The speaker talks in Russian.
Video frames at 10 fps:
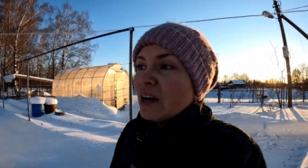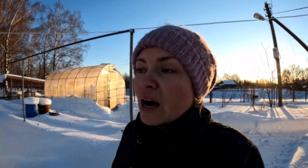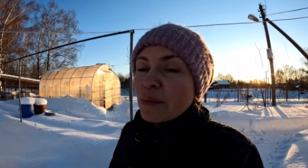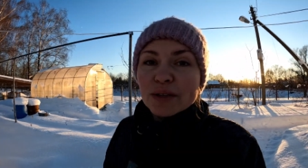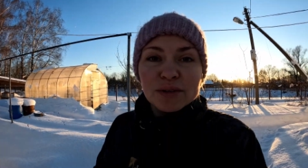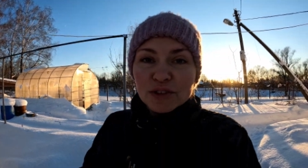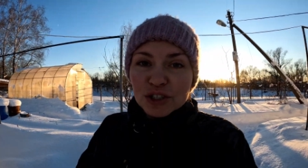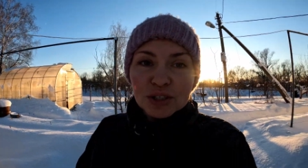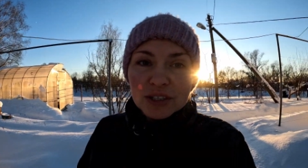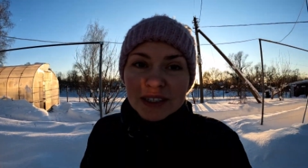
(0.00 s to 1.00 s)
а потом в
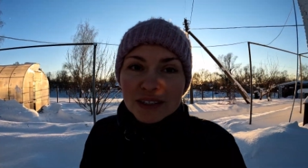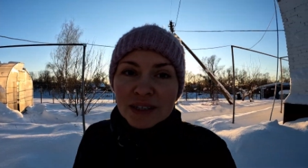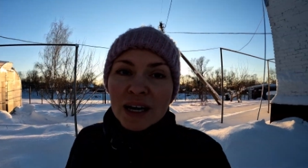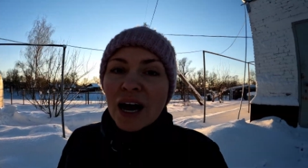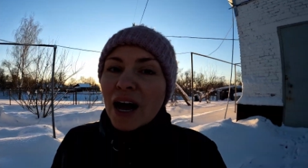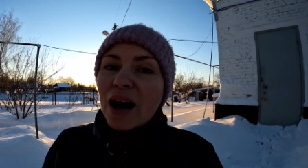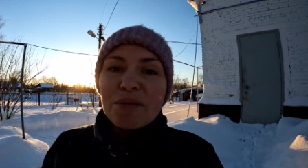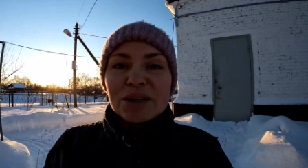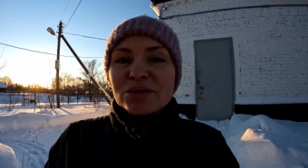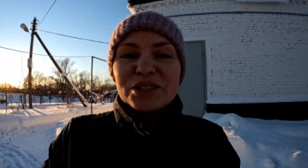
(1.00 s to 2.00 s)
еще один, а
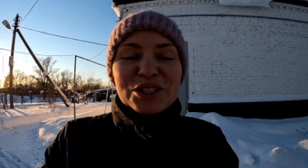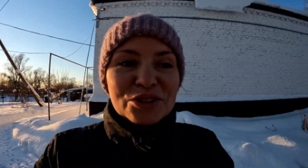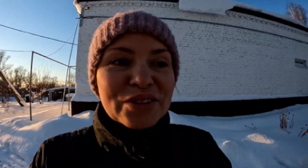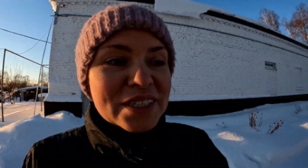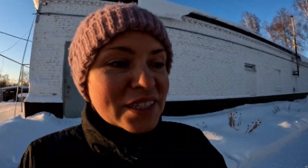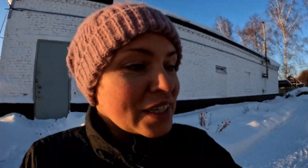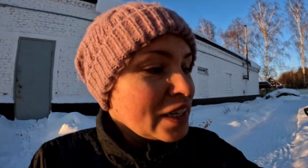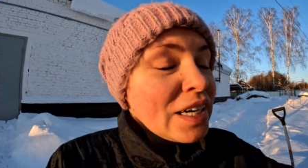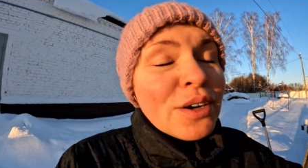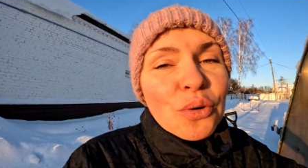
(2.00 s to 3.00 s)
потом еще в один.
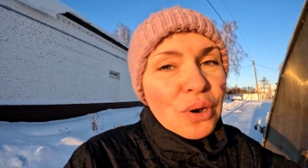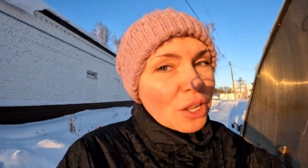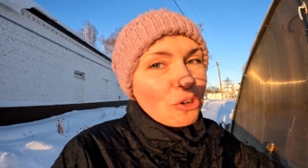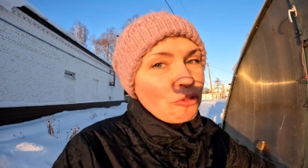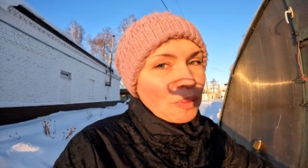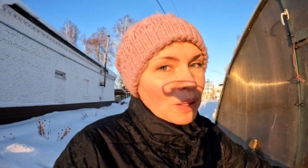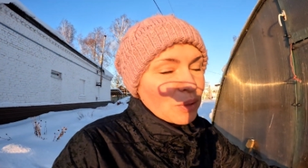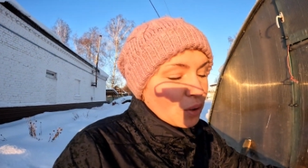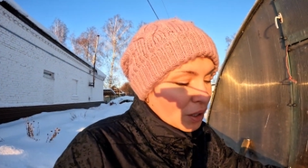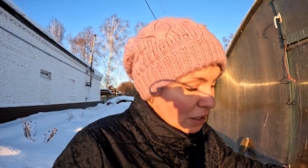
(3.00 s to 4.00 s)
Уголков
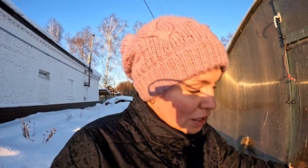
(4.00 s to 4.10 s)
полно.